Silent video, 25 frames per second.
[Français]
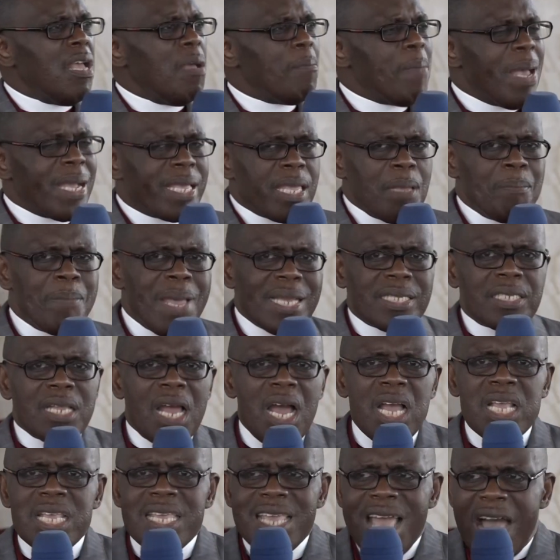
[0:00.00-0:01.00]
mais qui mettent
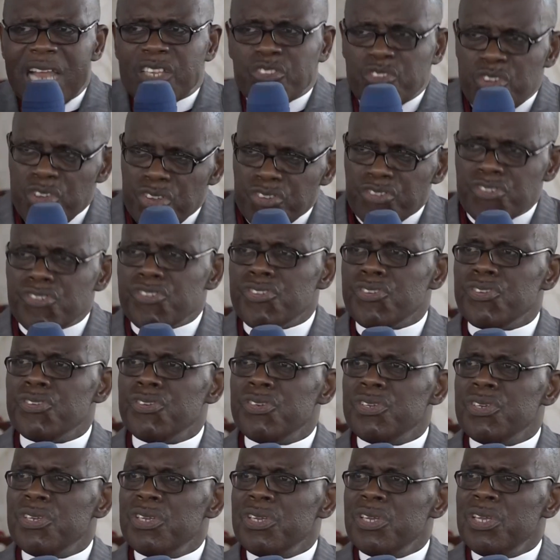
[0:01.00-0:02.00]
un hiatus
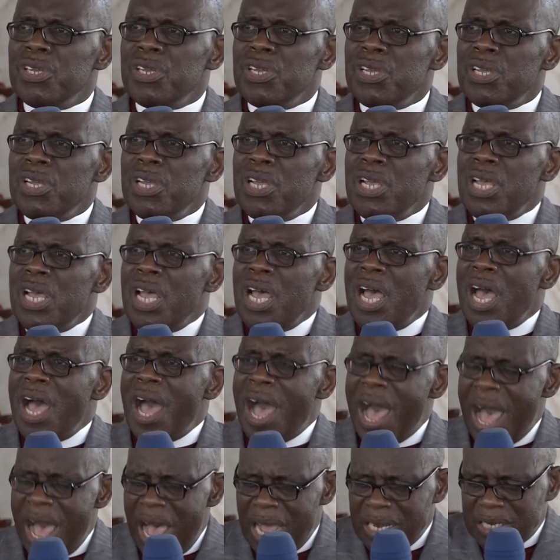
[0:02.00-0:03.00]

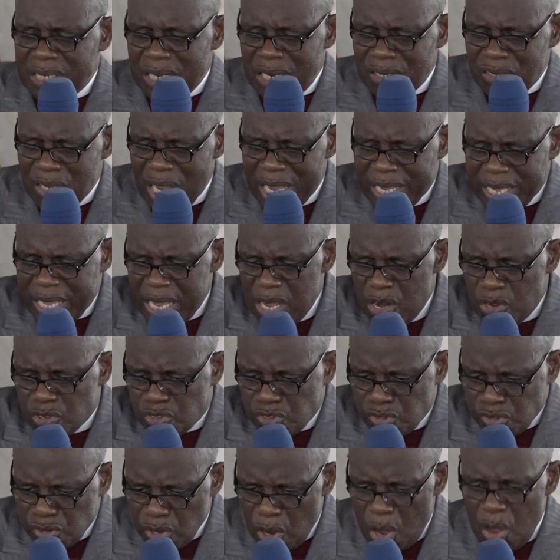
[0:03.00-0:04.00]
entre ce qu'ils
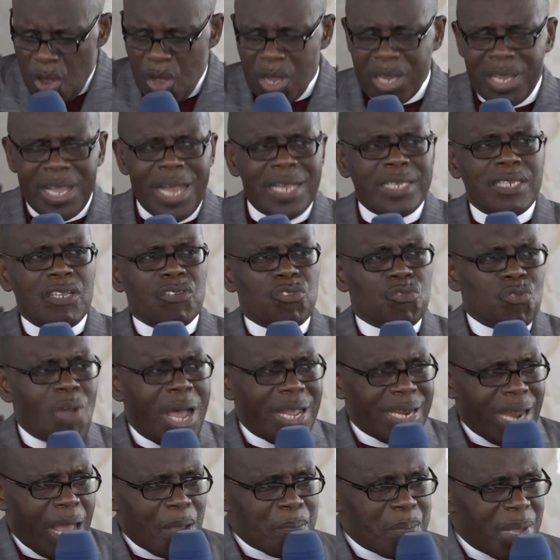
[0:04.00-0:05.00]
sont quand ils sont
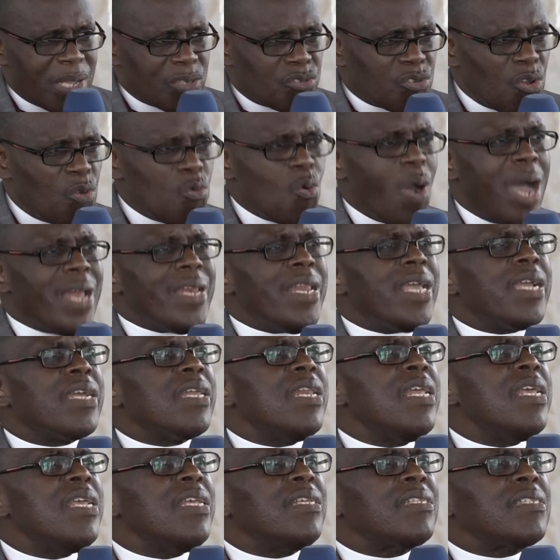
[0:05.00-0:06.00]
à la maison ou à
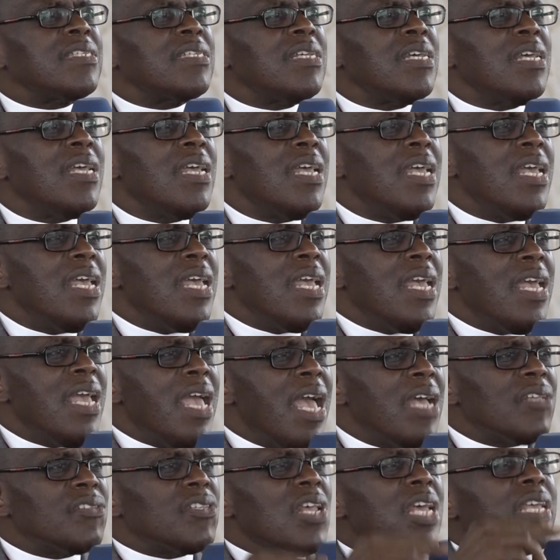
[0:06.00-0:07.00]
l'église
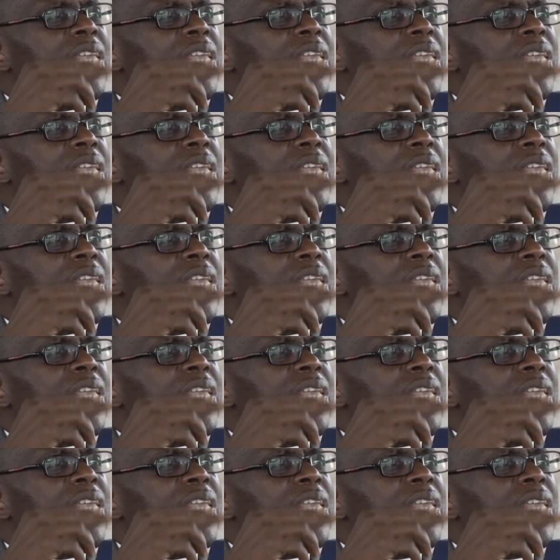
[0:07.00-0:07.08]
et ce